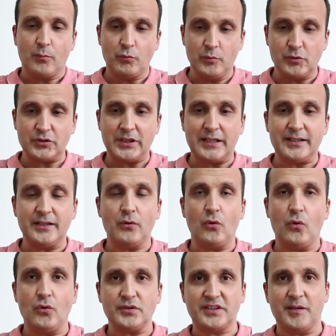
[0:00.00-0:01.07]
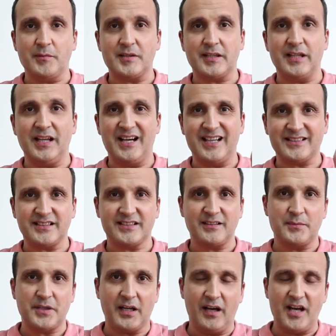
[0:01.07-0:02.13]
Bu modelde ön kamera ile arka
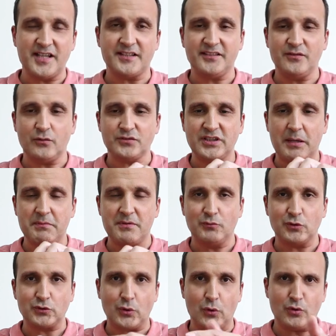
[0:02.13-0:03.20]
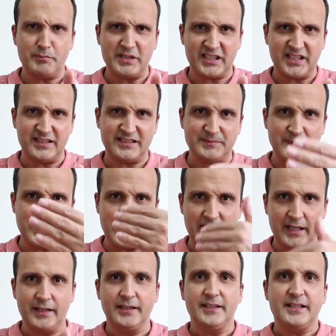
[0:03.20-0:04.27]
kamera aynıydı. Özel bir motorlu mekanizma
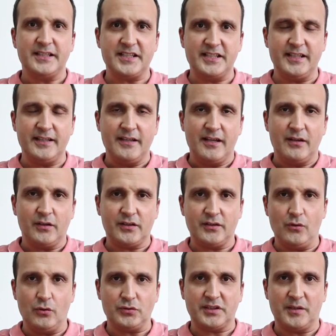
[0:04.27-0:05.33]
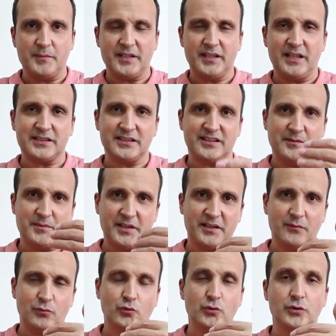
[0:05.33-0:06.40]
ile yine ön kamera arka kamera
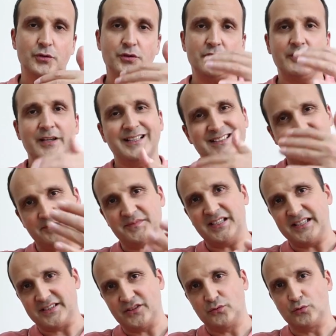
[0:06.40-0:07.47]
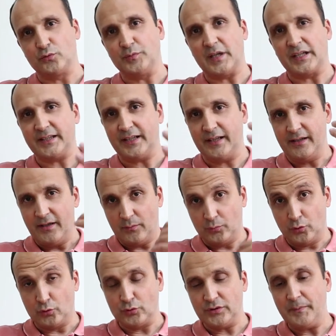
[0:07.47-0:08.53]
gibi kullanılıyor veya tam tersi durumlarda
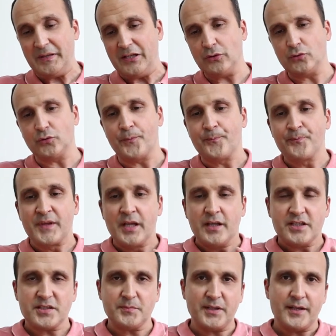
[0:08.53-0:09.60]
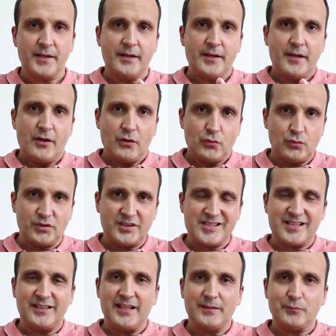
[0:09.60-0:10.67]
bulunabiliyordu. Şimdi
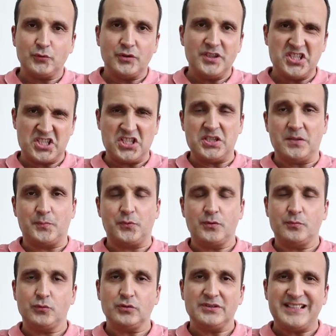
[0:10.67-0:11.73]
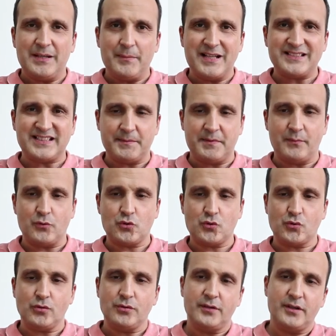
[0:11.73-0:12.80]
üreticiler bunun için yapıyor. Bunun temel sebebi
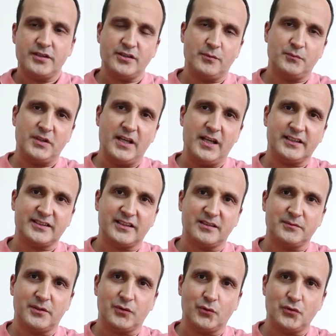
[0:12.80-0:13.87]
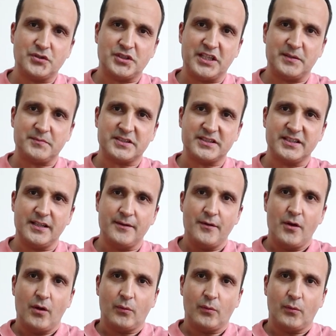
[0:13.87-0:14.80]
şu. Şimdi ekranda da göstereyim size.